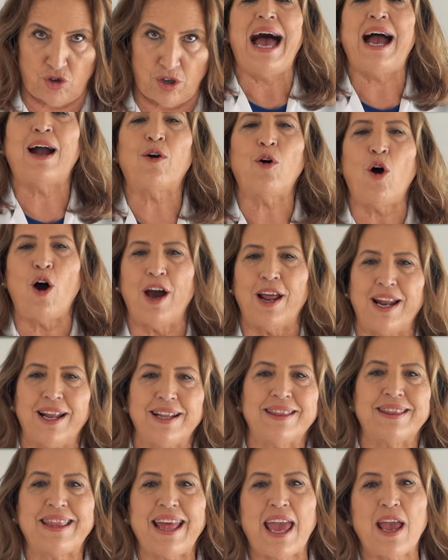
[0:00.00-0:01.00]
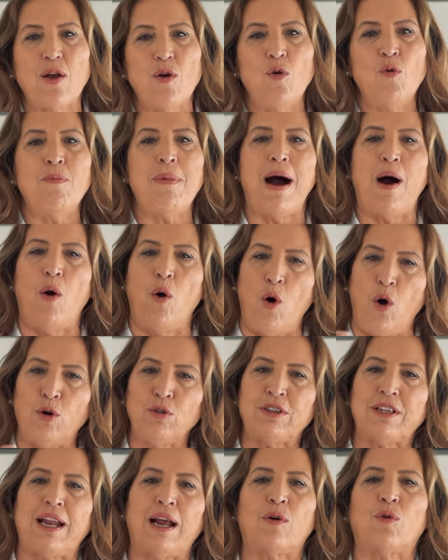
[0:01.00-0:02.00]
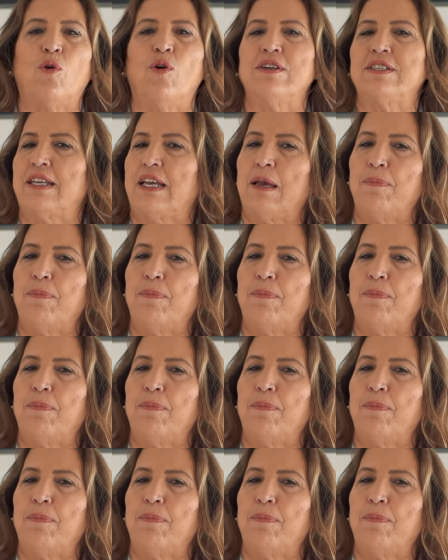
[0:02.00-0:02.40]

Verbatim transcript: Agora, tem uma outra coisa